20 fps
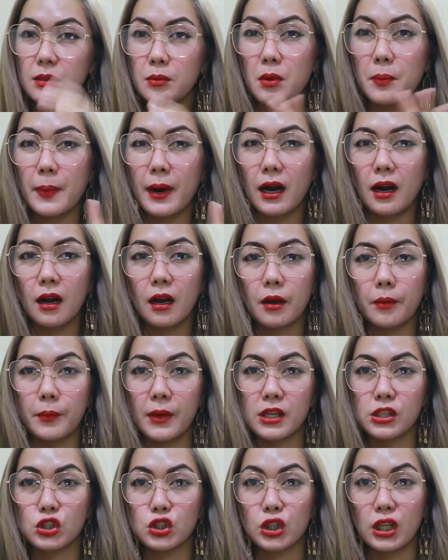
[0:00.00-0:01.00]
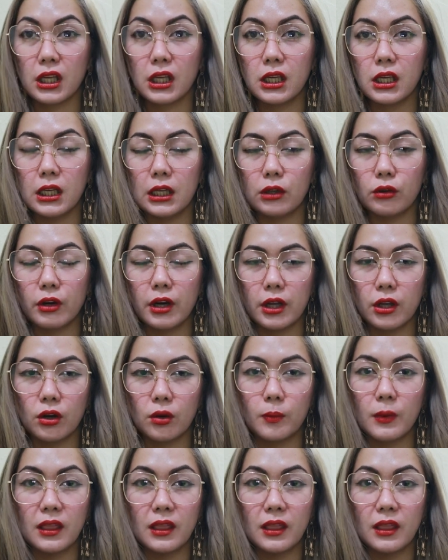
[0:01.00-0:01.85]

Di ba parang medyo nahihilo kayo?